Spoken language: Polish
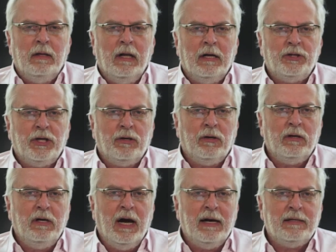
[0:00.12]
Dlaczego
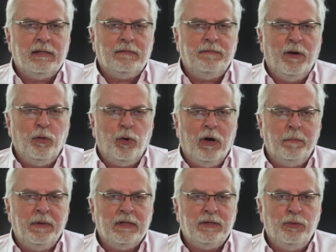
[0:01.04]
gaz w
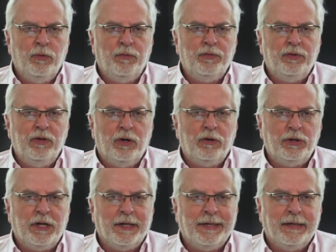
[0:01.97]
Europie znów
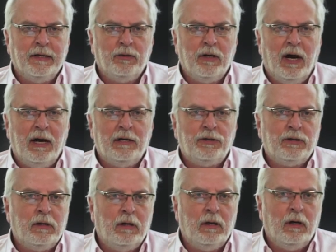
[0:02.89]
drożeje i to
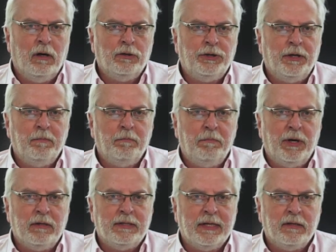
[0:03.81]
aż o
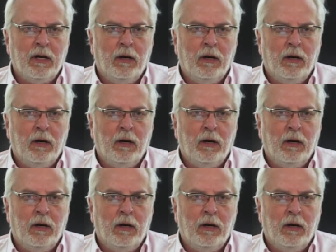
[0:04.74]
8%?